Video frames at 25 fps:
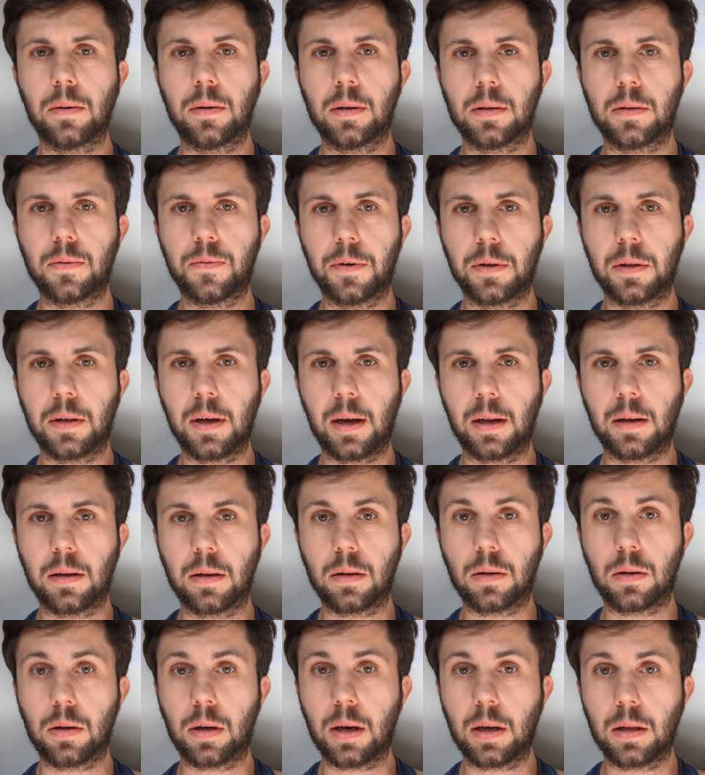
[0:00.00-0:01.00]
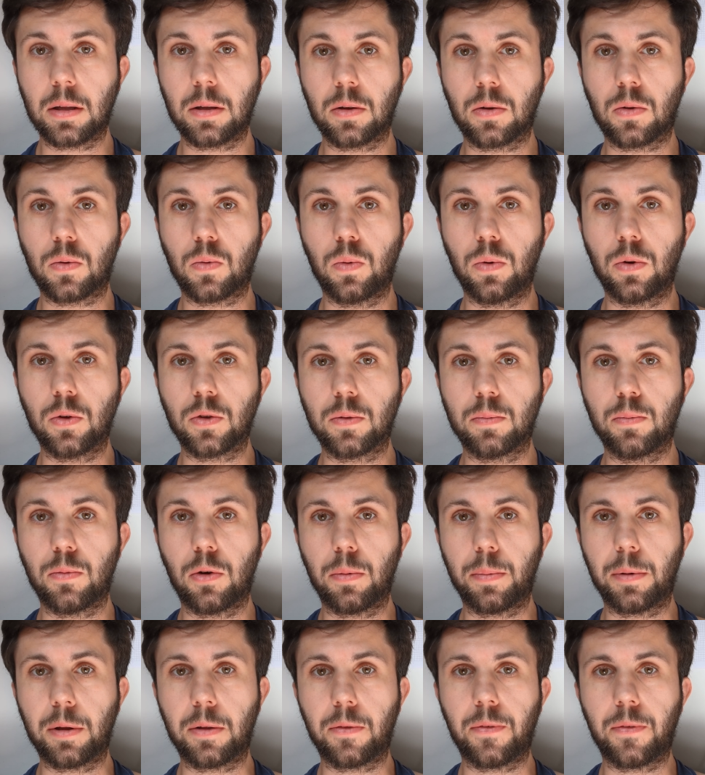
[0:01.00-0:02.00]
Und das wird ein richtig cooles
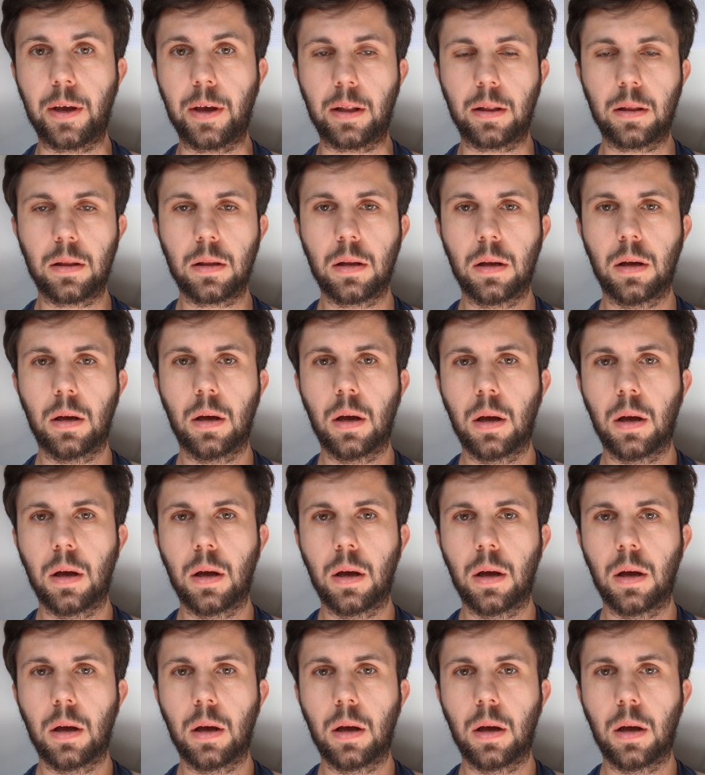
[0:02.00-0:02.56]
Morbid werden.